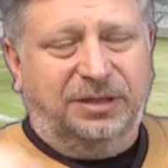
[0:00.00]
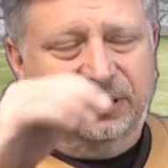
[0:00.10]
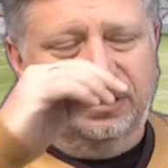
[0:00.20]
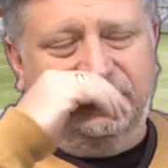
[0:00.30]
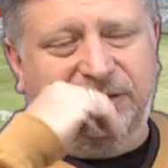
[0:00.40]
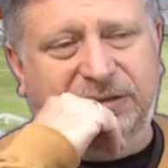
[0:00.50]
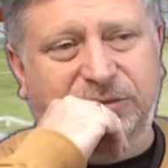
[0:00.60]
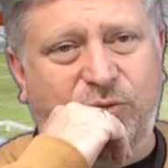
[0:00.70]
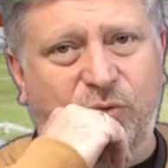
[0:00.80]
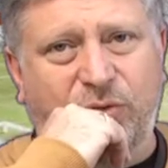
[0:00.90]
э,
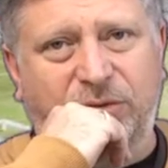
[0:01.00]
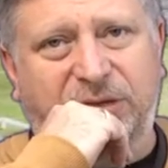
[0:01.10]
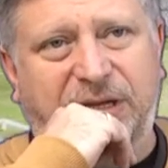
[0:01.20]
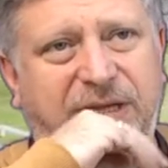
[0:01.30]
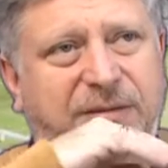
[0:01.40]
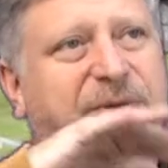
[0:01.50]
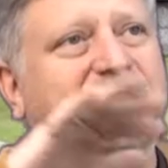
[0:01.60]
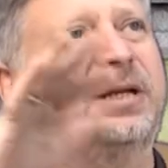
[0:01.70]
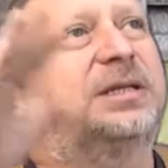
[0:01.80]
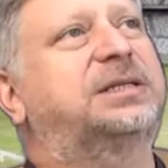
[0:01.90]
этот гол, а
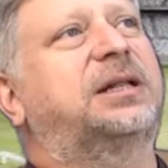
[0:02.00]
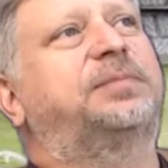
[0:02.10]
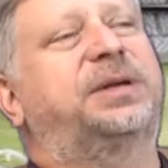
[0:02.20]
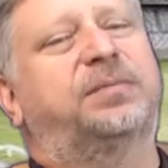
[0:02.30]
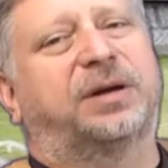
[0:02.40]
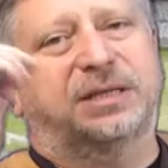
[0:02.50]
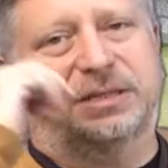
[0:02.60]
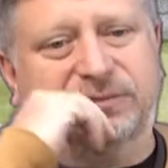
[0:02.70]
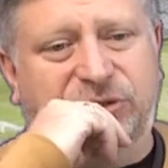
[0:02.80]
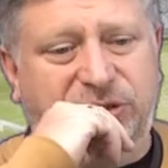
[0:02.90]
не, не стал
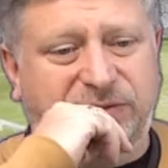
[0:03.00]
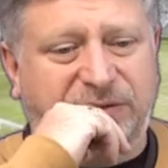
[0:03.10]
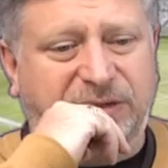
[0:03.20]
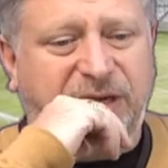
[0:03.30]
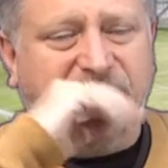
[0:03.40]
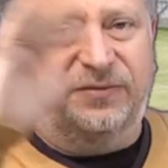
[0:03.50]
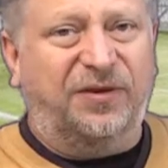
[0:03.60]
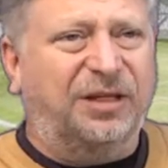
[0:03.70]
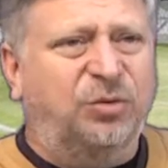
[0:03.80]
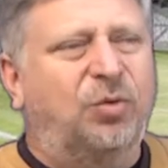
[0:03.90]
перебрасывать через вратаря.
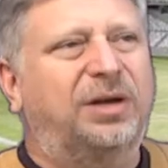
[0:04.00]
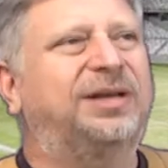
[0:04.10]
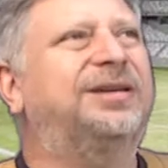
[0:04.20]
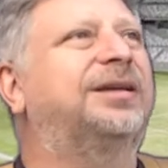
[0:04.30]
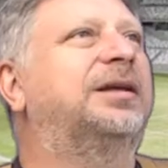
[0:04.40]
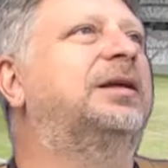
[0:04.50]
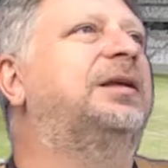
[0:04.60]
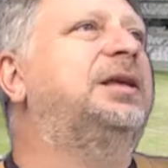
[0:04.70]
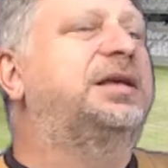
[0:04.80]
2-0, и, и